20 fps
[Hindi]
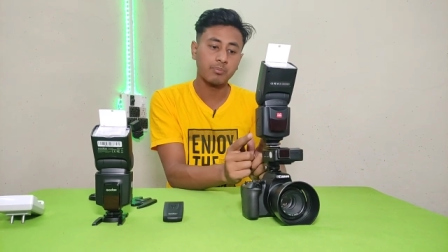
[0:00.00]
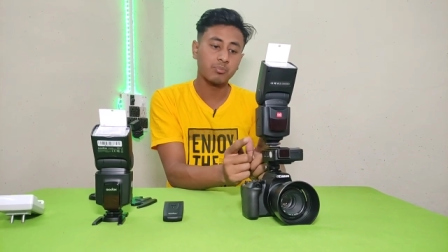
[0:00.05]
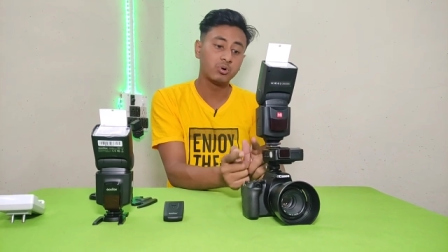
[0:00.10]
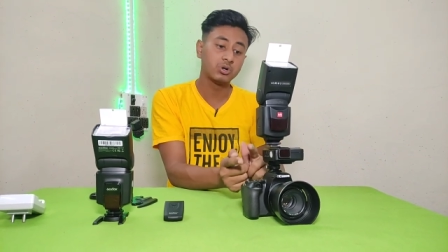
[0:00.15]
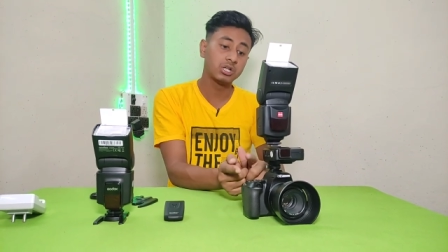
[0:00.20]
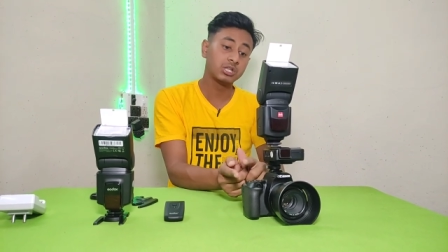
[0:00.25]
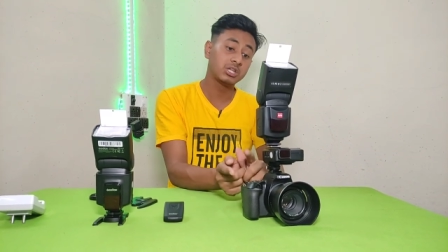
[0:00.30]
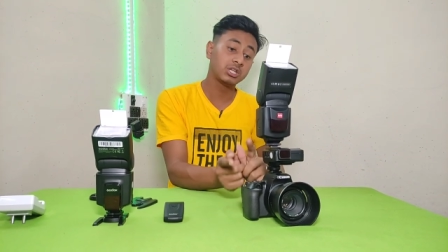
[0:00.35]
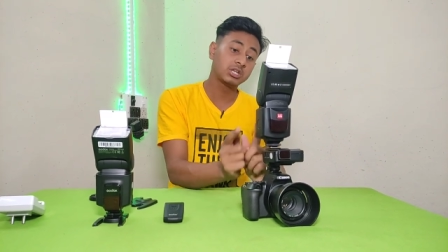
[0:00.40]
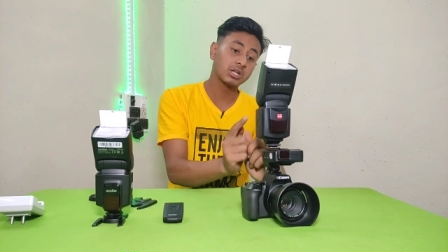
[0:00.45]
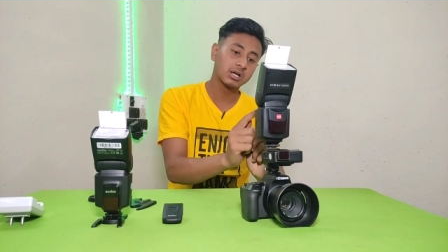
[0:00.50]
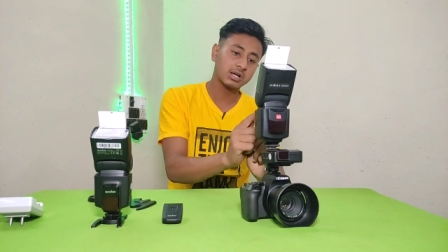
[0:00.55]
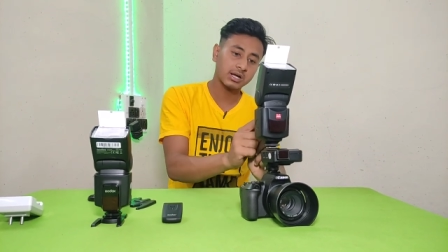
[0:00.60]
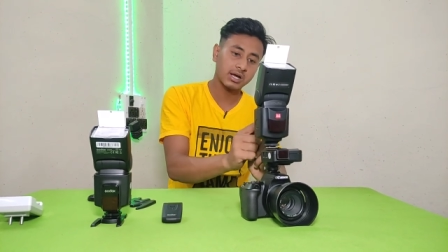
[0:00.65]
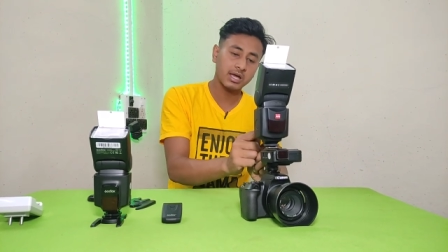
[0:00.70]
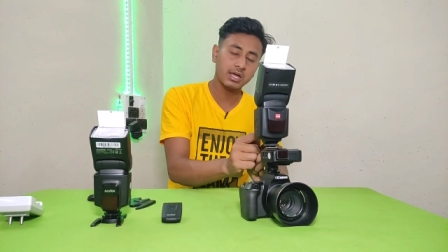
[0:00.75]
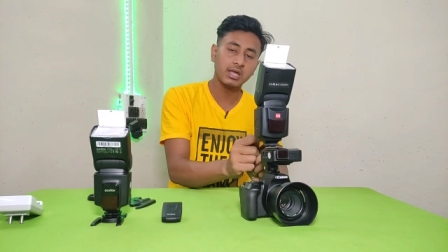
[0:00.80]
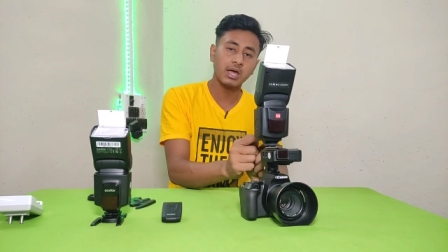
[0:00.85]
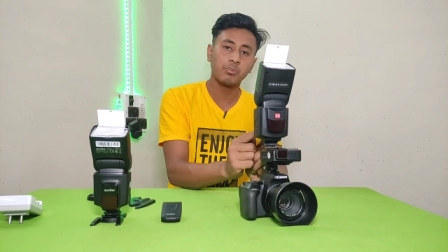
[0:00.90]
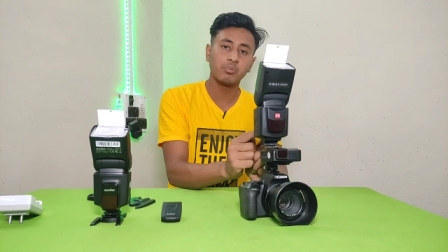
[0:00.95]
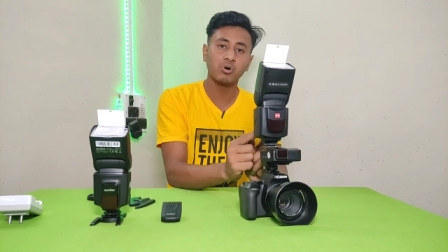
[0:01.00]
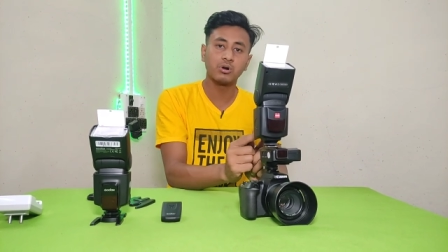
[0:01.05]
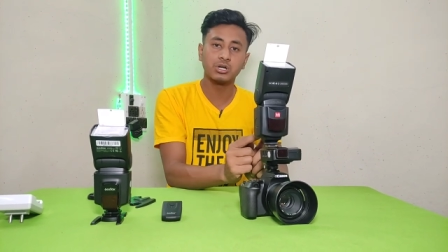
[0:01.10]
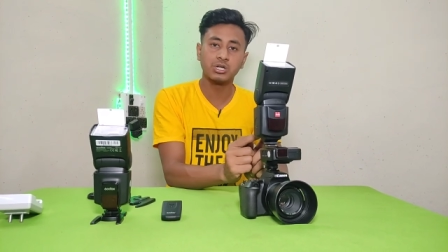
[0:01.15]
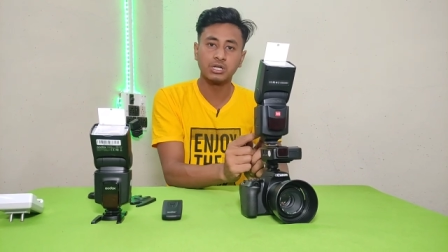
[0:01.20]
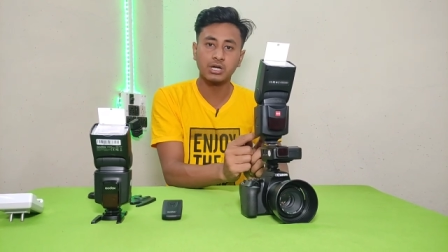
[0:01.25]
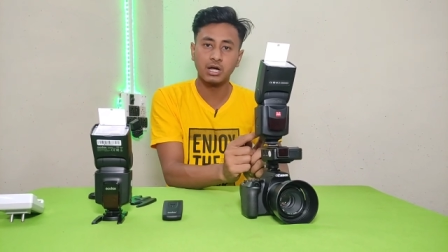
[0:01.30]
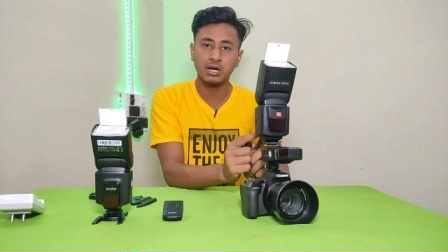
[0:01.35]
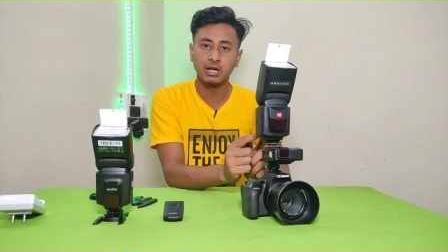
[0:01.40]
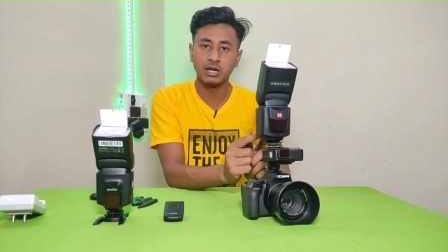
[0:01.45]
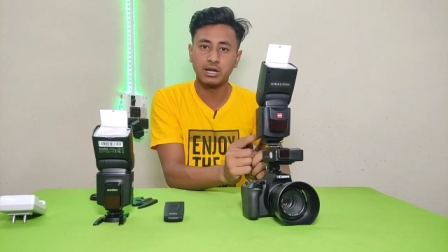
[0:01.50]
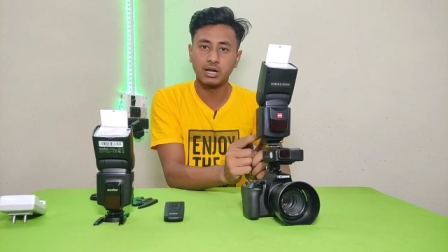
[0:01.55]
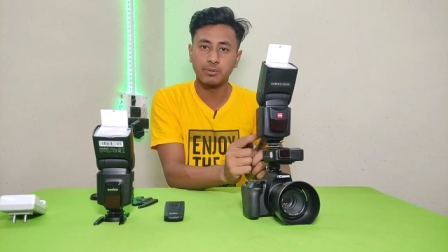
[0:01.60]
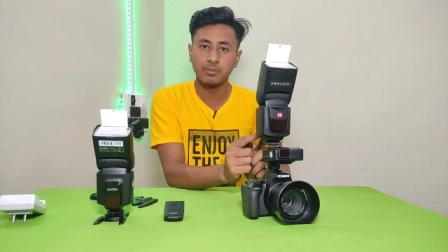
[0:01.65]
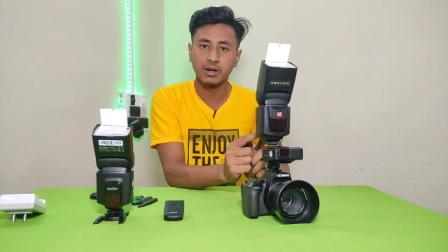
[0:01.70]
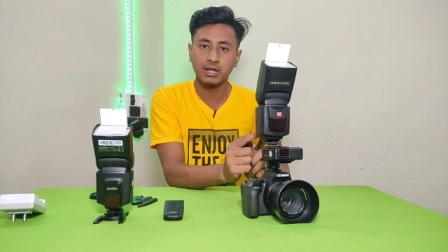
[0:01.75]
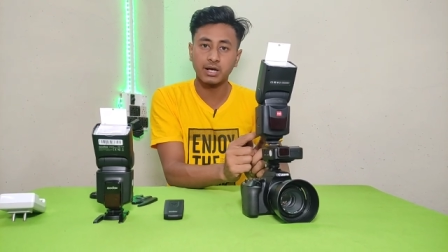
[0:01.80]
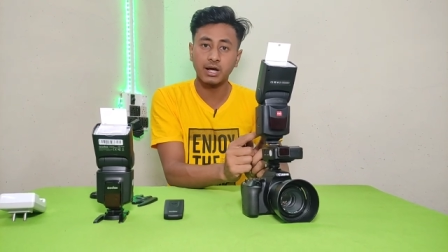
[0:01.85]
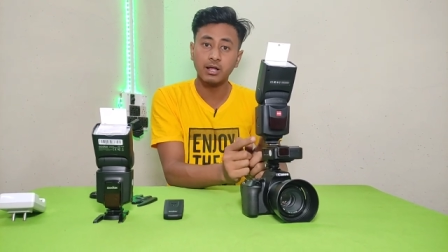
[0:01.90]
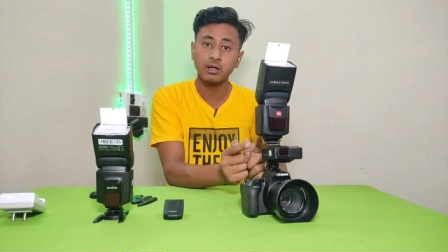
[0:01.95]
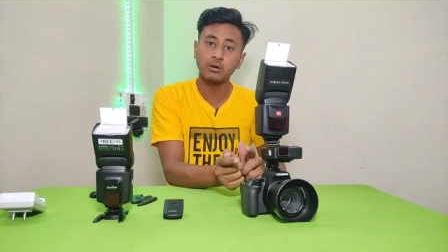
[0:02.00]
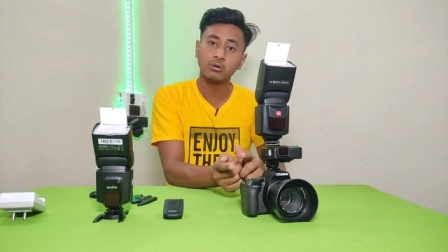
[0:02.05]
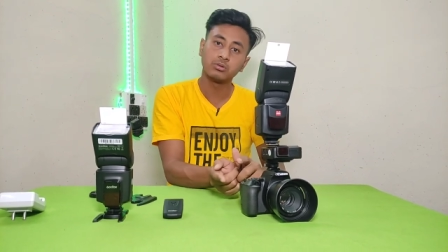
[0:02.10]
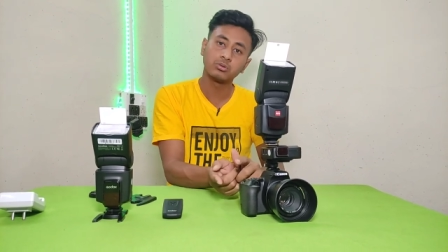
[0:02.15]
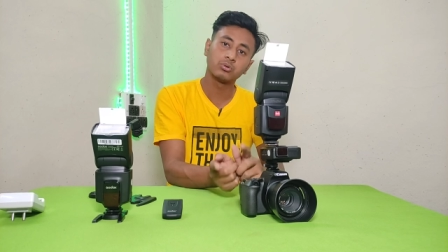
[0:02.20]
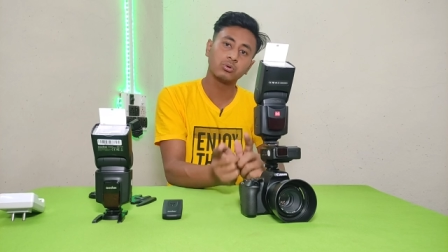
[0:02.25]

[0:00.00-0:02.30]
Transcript: आपको डिजिटेक का ही आपको ट्रिगर लेना पड़ेगा